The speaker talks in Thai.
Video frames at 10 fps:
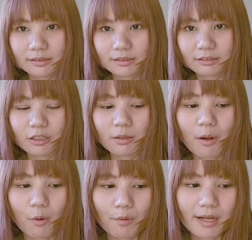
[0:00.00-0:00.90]
แล้วก็บ
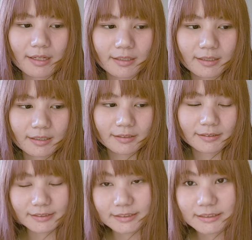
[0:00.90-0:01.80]
อกว่า
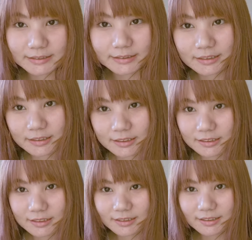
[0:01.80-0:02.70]
เธอ
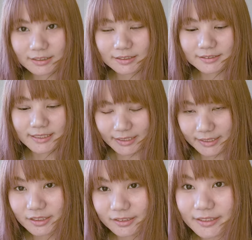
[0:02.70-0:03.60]
สิ่งที่
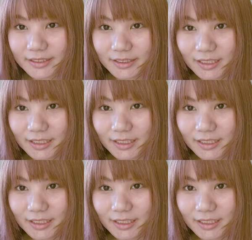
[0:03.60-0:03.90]
เธอได้ยิน